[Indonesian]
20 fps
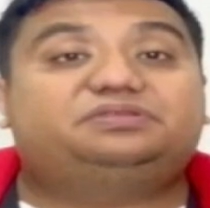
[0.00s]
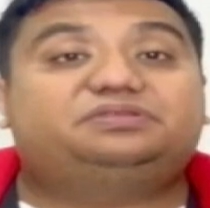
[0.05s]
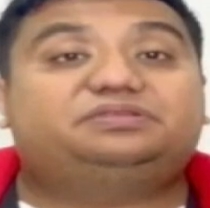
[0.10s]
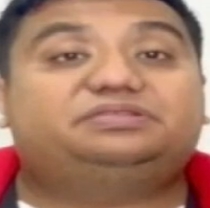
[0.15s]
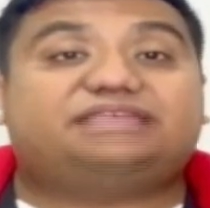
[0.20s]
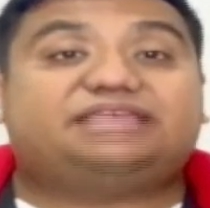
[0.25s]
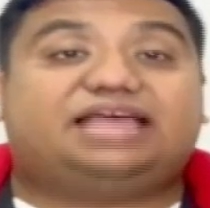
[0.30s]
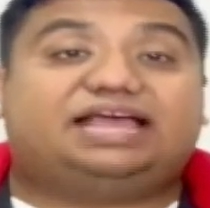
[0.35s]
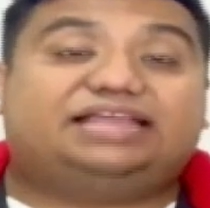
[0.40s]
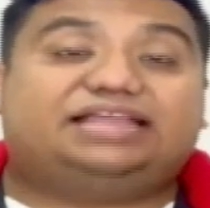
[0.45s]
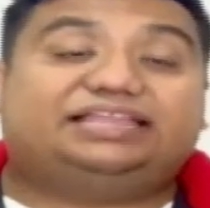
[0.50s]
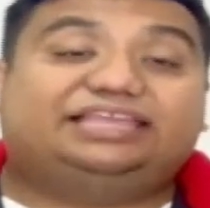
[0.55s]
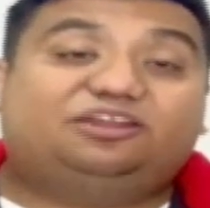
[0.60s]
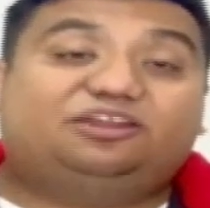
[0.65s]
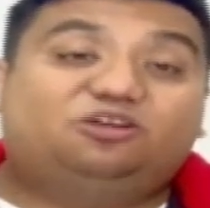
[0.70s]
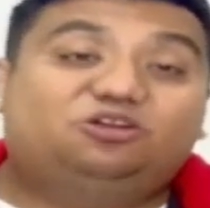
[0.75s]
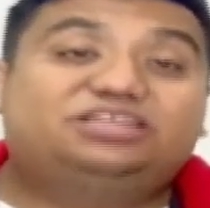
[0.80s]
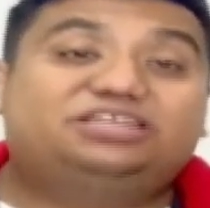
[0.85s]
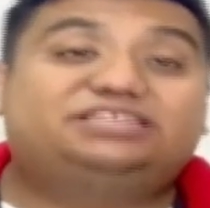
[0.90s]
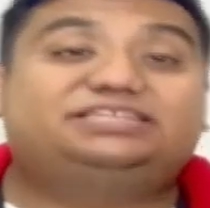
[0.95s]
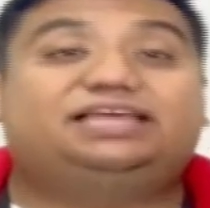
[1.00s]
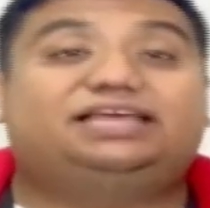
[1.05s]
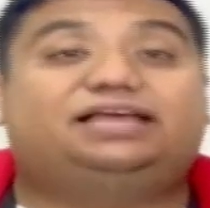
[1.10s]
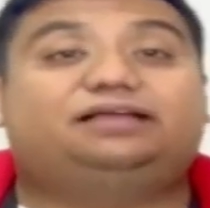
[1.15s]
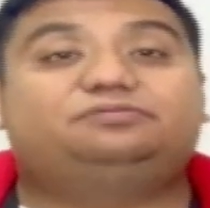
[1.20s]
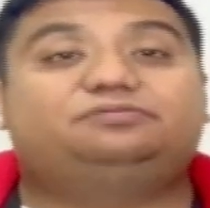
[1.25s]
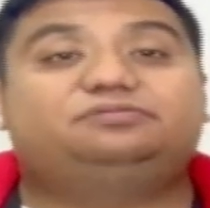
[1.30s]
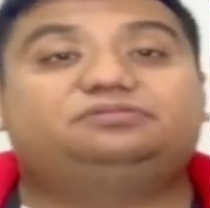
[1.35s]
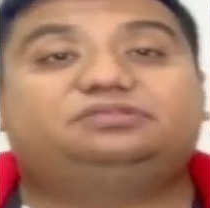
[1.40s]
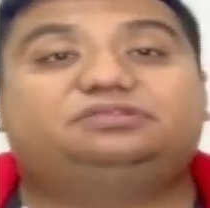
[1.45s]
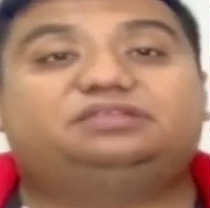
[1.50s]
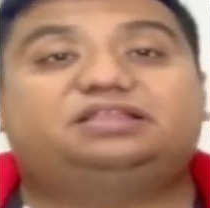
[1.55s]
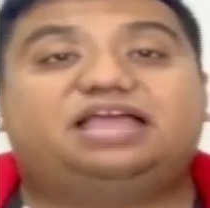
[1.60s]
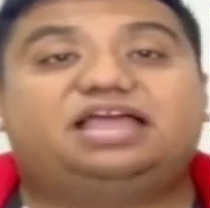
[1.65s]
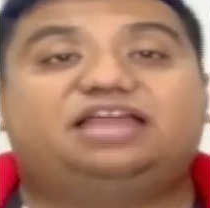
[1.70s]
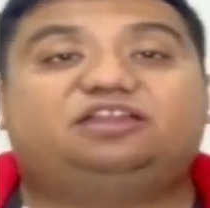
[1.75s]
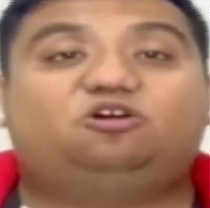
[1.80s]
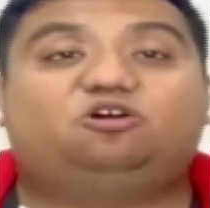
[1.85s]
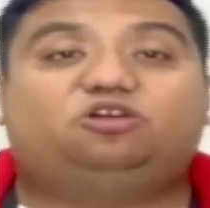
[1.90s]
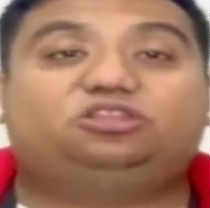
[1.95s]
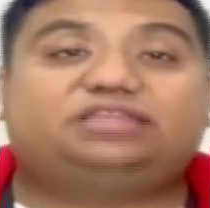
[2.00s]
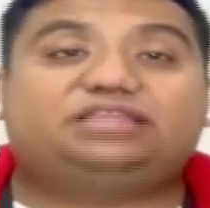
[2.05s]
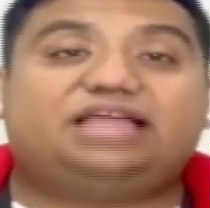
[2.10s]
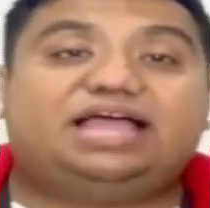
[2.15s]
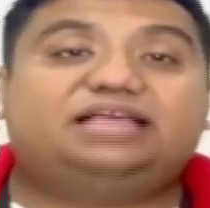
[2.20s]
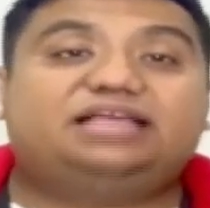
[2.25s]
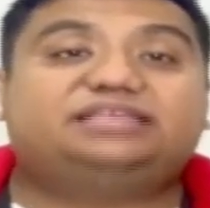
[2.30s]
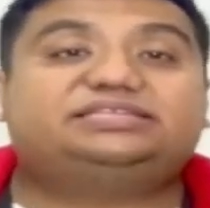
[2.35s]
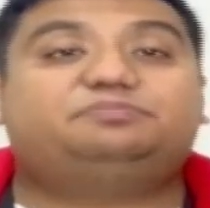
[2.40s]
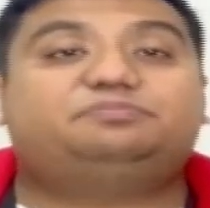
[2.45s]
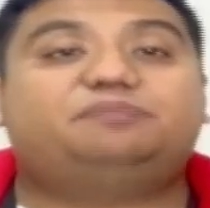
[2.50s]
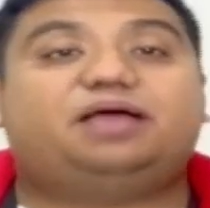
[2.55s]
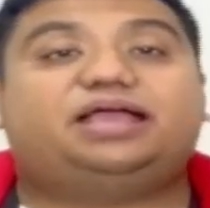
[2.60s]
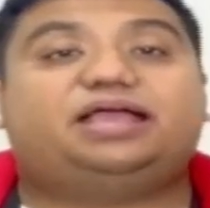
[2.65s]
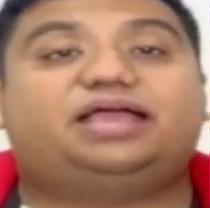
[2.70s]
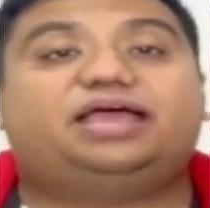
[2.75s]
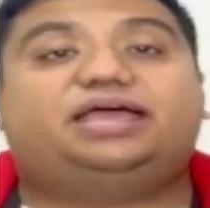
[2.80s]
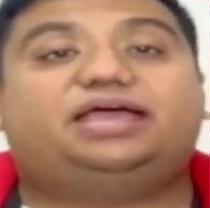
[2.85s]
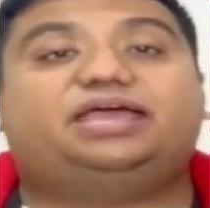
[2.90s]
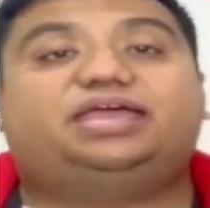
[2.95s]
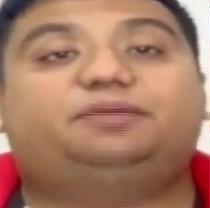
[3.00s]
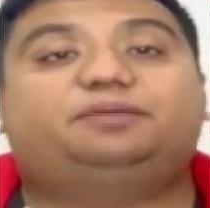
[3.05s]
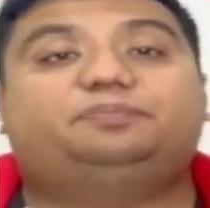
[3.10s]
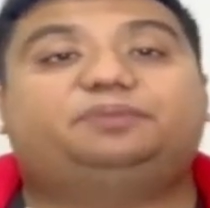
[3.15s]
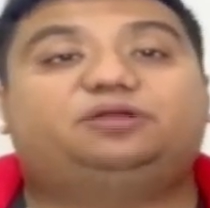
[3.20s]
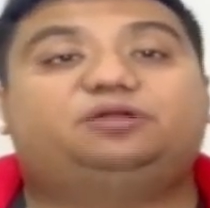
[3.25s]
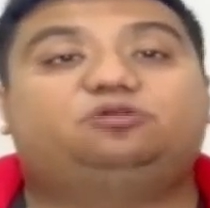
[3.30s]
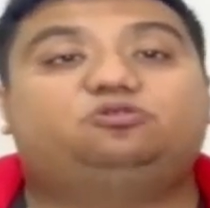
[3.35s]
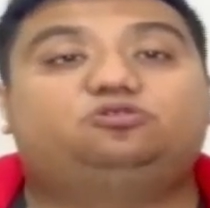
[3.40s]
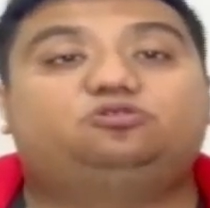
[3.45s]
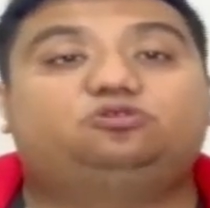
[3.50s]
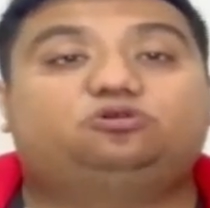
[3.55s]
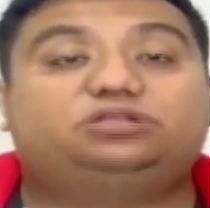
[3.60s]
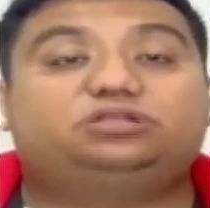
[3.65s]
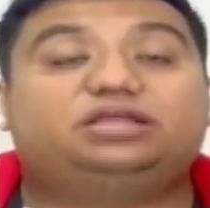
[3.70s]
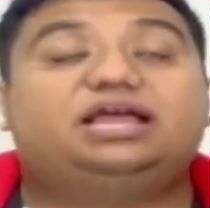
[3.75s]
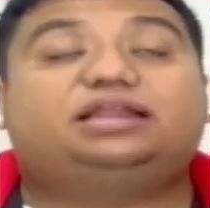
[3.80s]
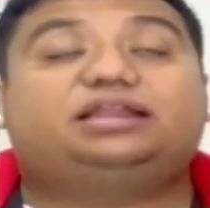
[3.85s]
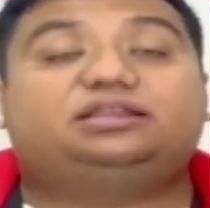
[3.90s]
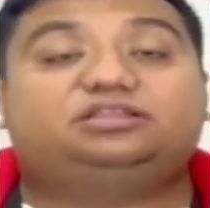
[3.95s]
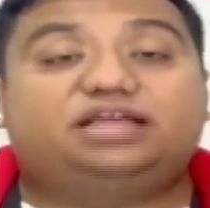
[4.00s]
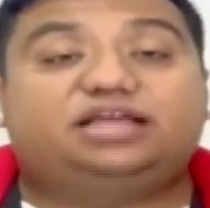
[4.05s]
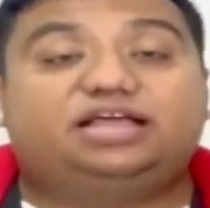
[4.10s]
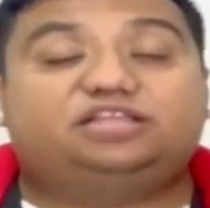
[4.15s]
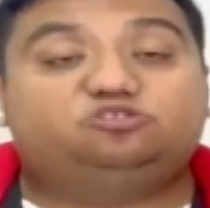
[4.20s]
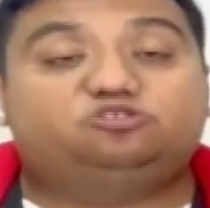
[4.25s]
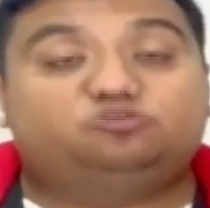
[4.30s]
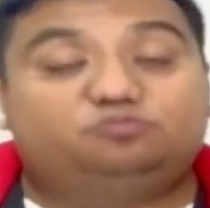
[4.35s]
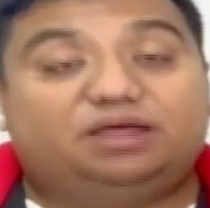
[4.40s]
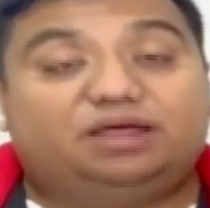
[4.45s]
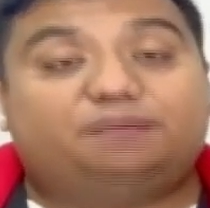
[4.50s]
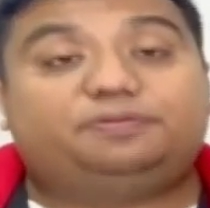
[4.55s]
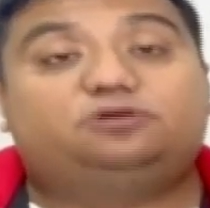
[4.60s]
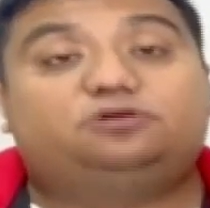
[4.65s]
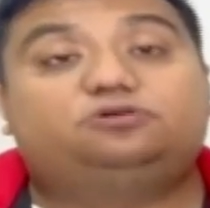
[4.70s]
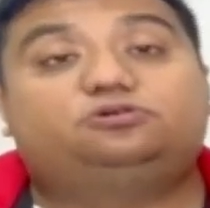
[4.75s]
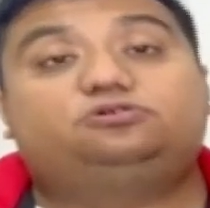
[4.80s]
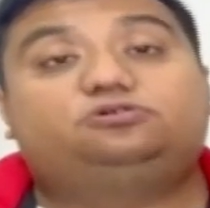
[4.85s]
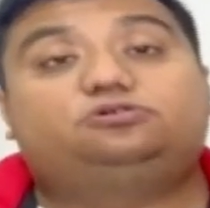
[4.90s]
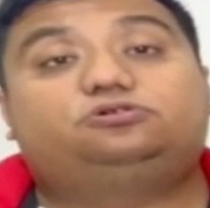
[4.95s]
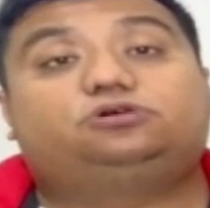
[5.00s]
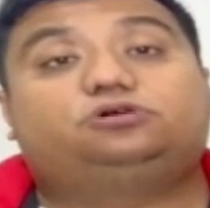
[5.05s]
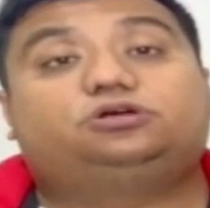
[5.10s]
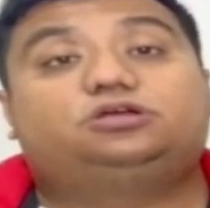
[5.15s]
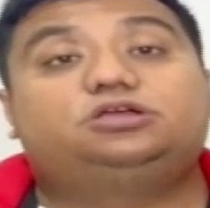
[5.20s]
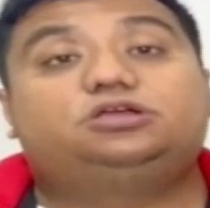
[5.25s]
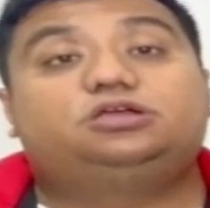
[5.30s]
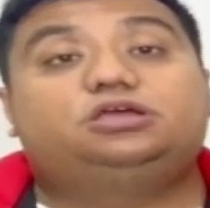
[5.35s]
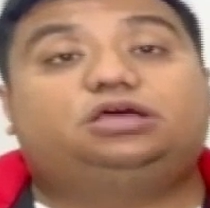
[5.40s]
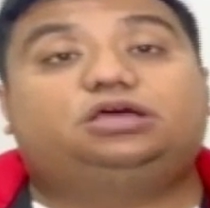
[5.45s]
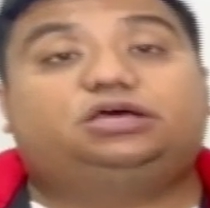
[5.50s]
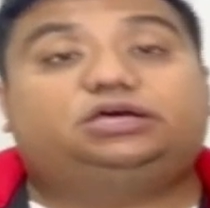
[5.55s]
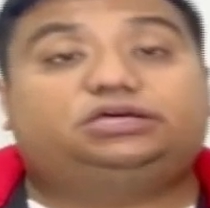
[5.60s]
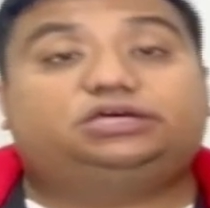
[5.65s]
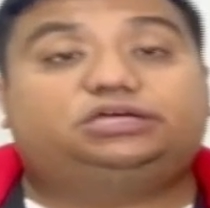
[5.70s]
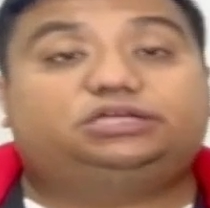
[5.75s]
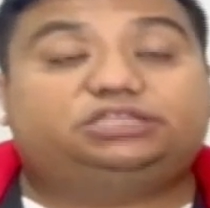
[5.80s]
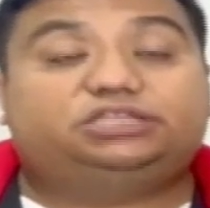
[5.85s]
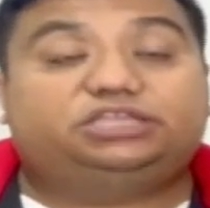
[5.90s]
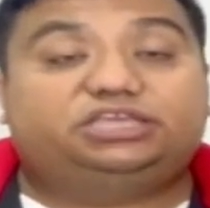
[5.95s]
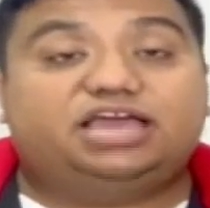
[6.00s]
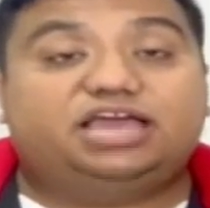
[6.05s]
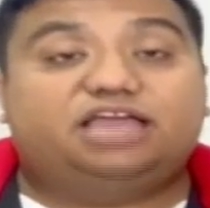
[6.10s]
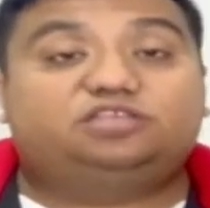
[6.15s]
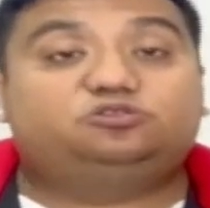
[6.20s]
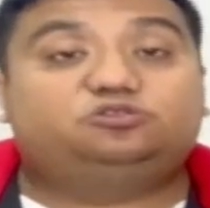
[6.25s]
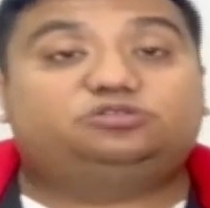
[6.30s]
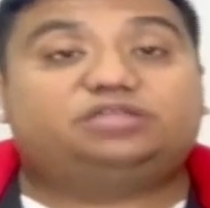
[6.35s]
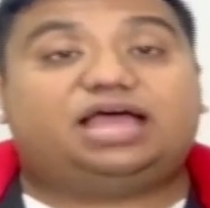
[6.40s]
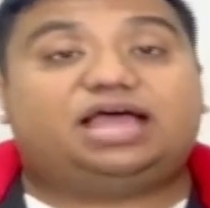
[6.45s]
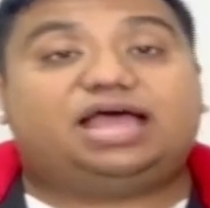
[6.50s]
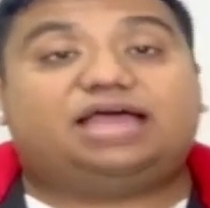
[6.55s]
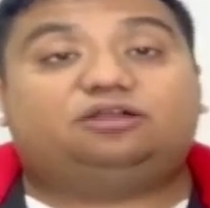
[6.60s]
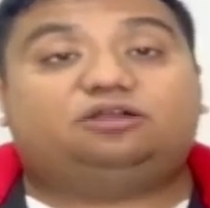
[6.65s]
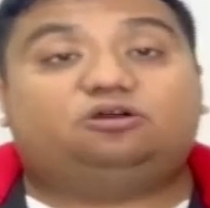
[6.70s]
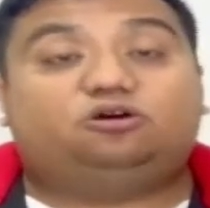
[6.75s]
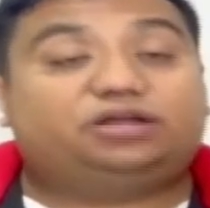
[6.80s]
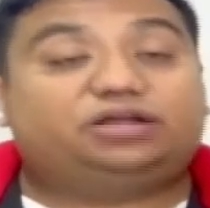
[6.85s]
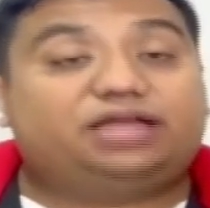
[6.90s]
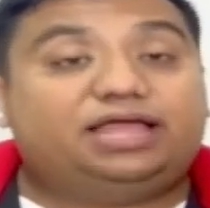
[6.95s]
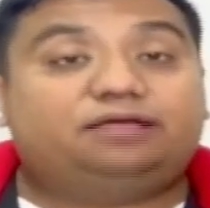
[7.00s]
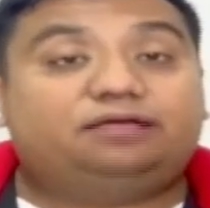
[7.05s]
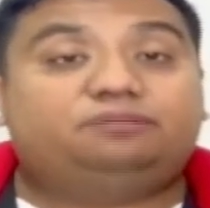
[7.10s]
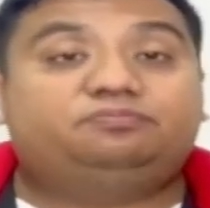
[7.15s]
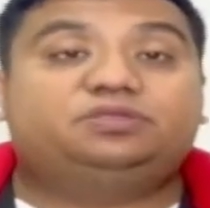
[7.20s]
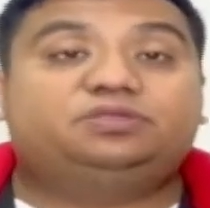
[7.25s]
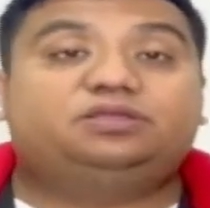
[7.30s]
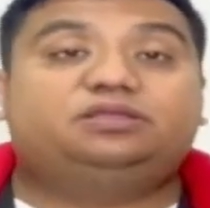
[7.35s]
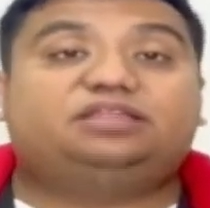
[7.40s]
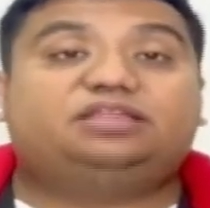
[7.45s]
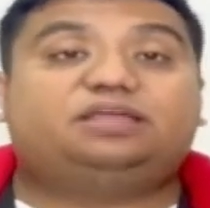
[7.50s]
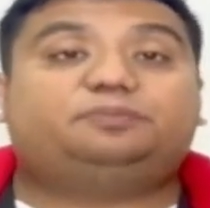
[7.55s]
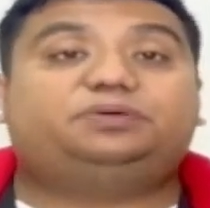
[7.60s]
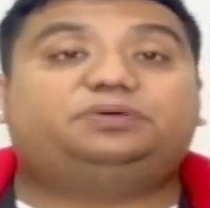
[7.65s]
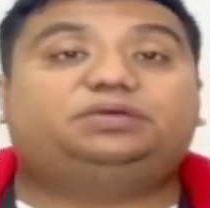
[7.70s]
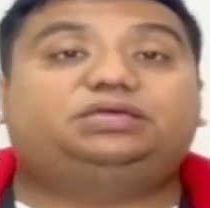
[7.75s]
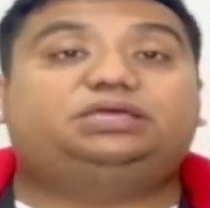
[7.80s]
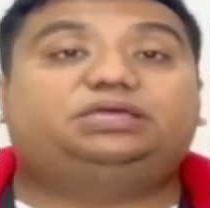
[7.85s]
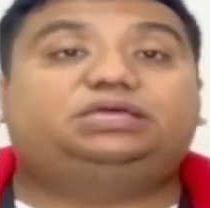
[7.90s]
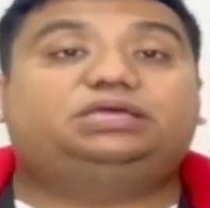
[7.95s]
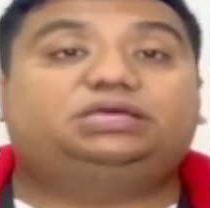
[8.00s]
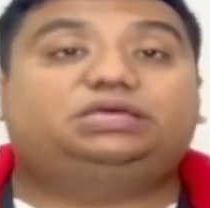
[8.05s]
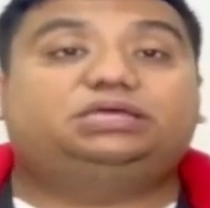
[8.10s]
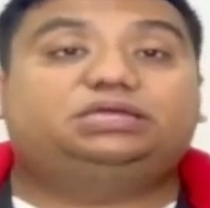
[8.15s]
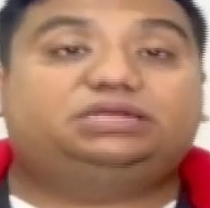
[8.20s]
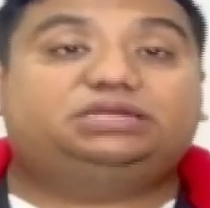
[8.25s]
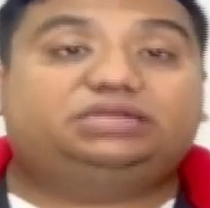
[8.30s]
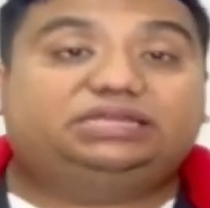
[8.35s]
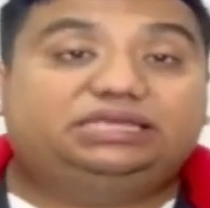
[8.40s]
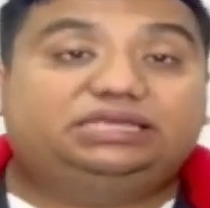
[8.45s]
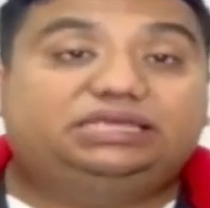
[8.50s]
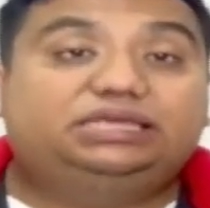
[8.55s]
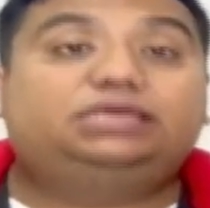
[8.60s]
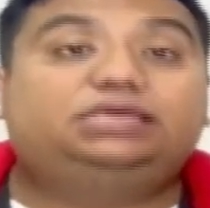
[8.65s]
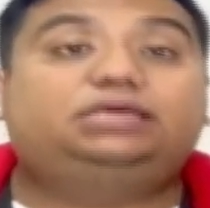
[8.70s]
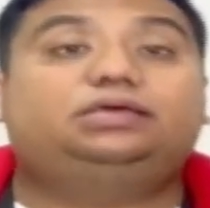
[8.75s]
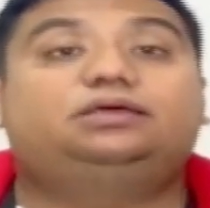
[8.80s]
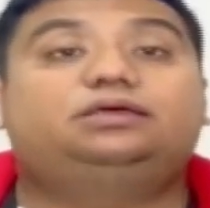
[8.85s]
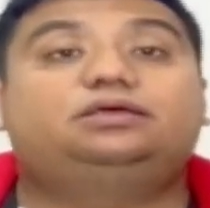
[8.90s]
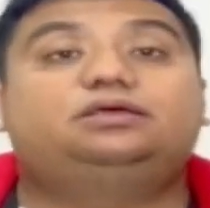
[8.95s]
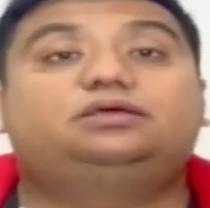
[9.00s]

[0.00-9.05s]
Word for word: sangat ironis ya dengan kota sebagai penduduk dengan dengan jumlah penduduk eh, tiga 3 jutaan orang tapi di